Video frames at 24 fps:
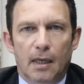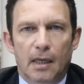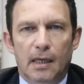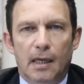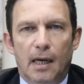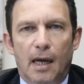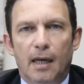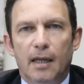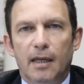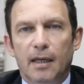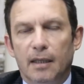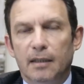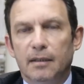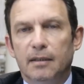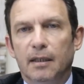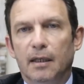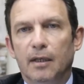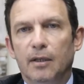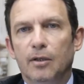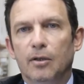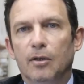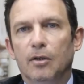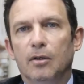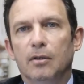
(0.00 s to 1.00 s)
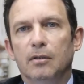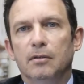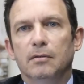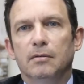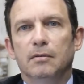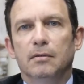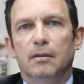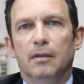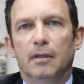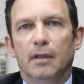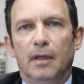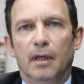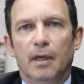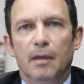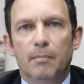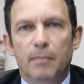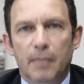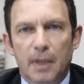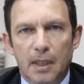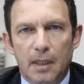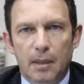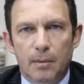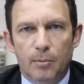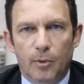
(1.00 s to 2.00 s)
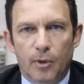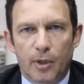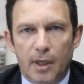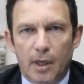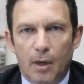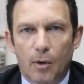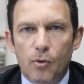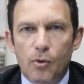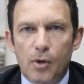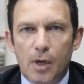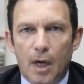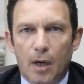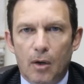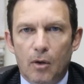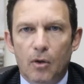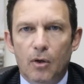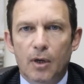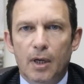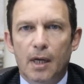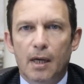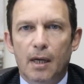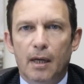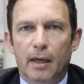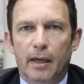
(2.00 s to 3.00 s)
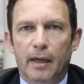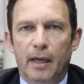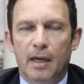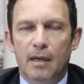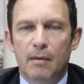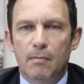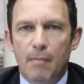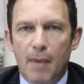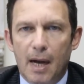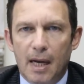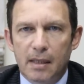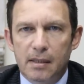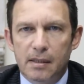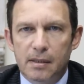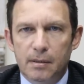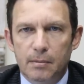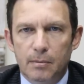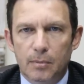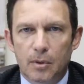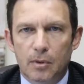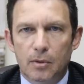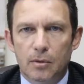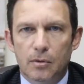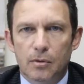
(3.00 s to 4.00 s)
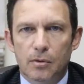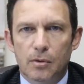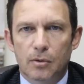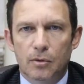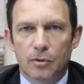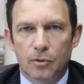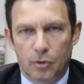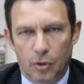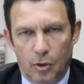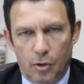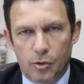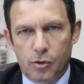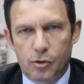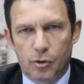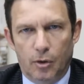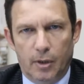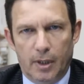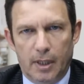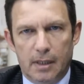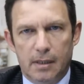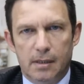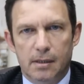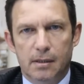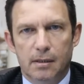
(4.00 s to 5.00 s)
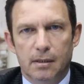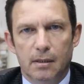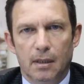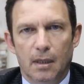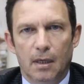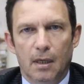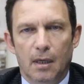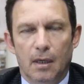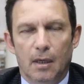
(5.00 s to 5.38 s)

En la ley anterior el mínimo era una hora, el máximo dos horas.